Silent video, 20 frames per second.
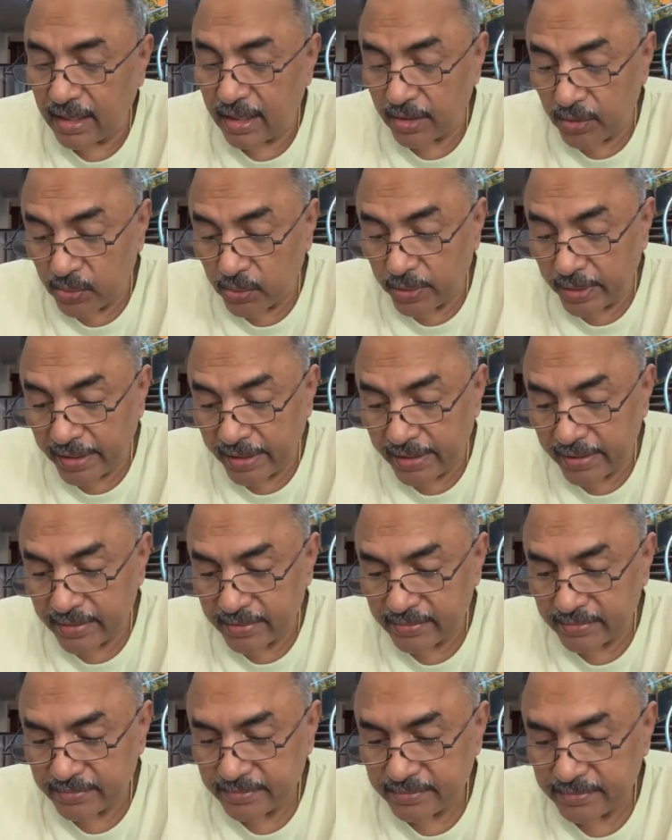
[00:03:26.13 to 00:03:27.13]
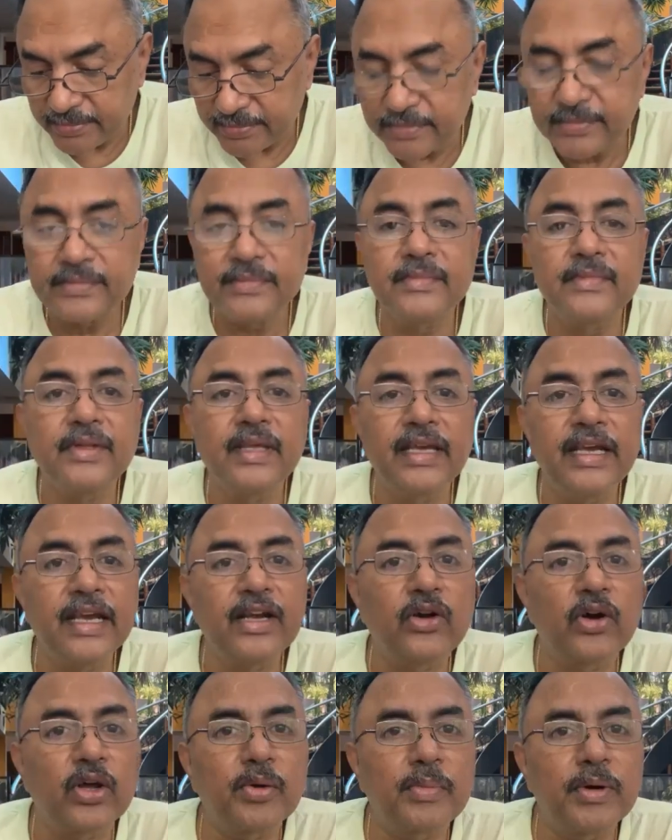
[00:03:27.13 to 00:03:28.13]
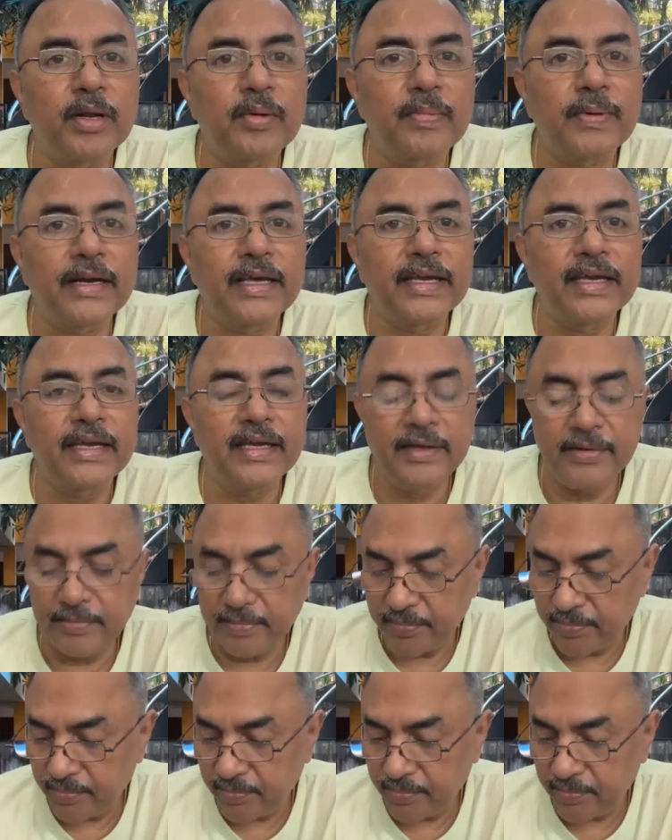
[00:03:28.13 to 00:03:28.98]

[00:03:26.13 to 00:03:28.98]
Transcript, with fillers: करोगे एक और बार पढ़ेंगे